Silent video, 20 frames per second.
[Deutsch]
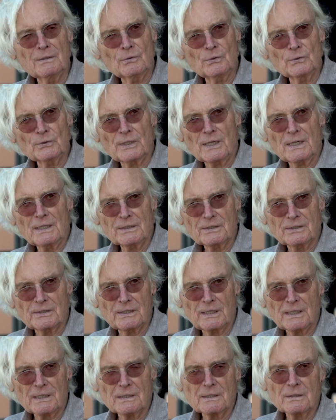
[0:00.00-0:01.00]
unter
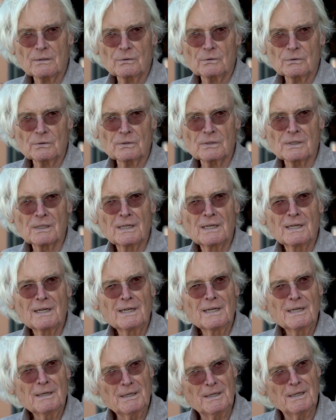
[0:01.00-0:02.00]
Architekten und
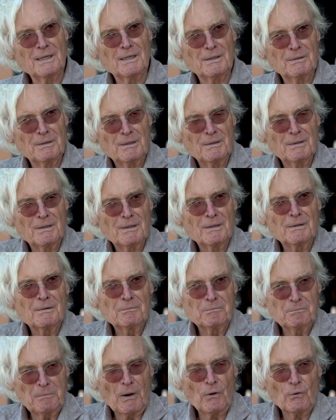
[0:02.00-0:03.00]
äh,
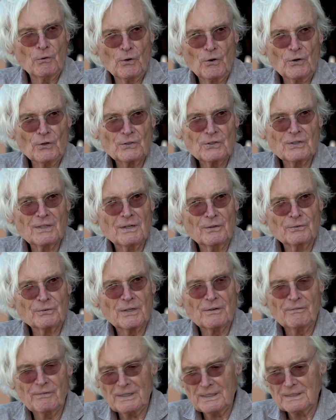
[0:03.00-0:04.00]
Bauleuten auf
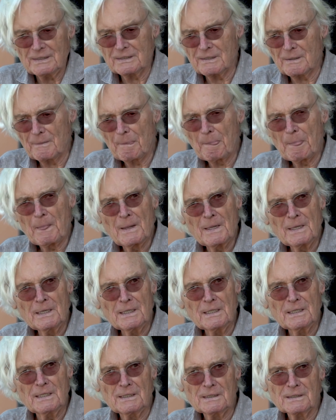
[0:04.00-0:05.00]
der Welt,
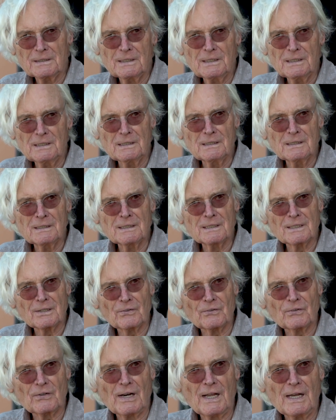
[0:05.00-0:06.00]
äh, die
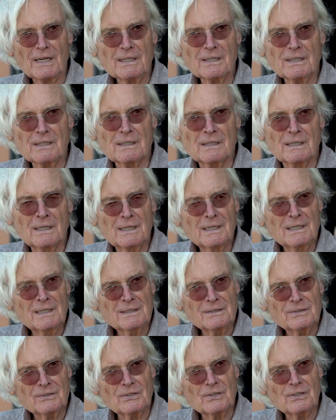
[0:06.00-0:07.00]
ihresgleichen
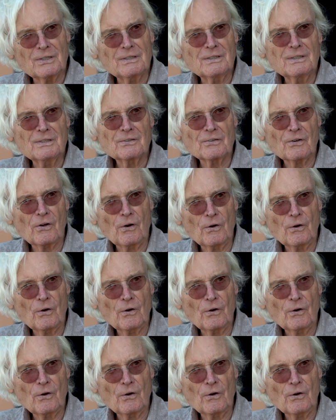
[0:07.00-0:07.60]
sich in dieser